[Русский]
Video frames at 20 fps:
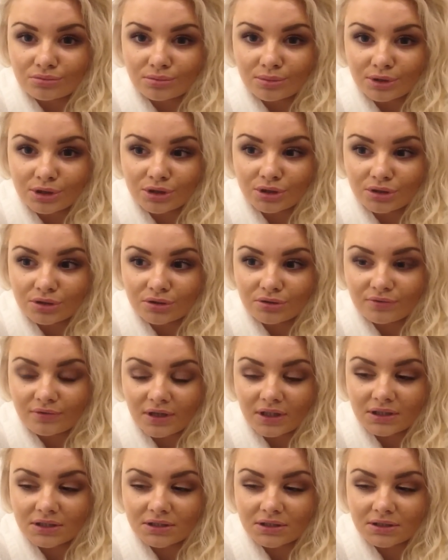почти
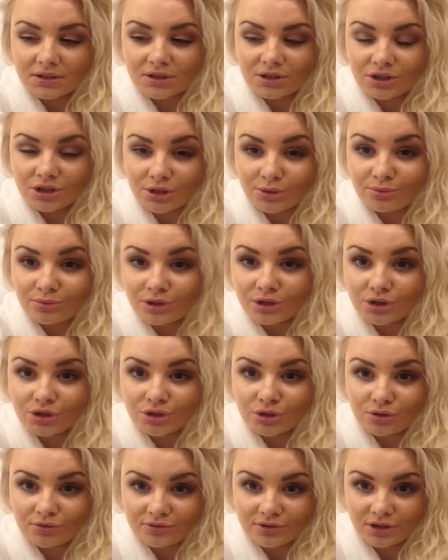20 с чем-то
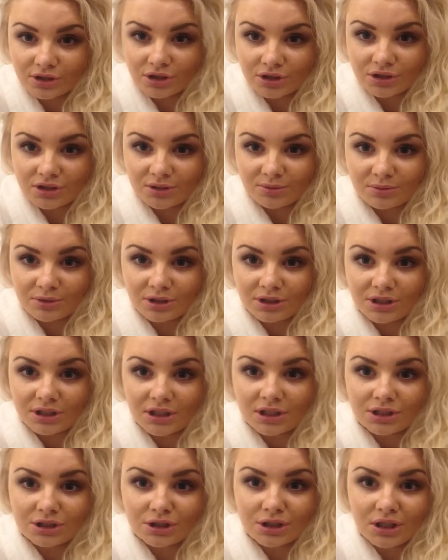часов держится
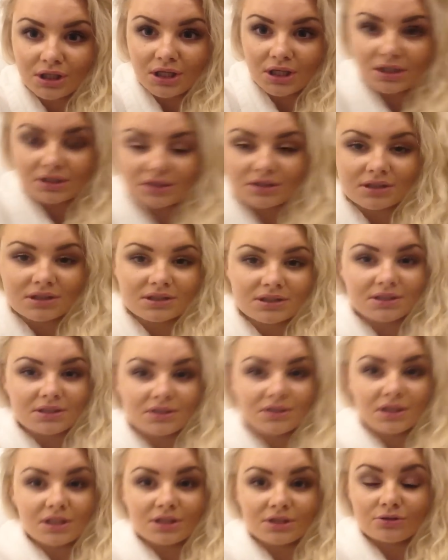макияж.
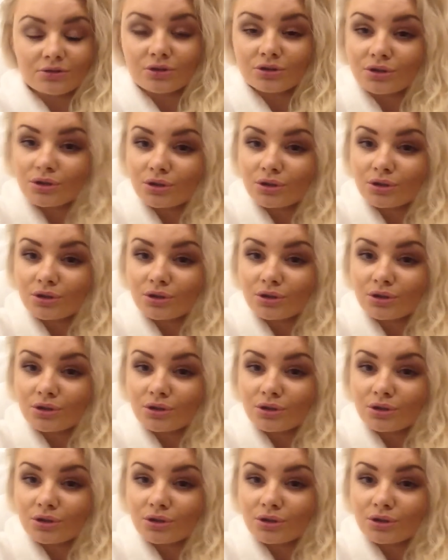Наносила я сегодня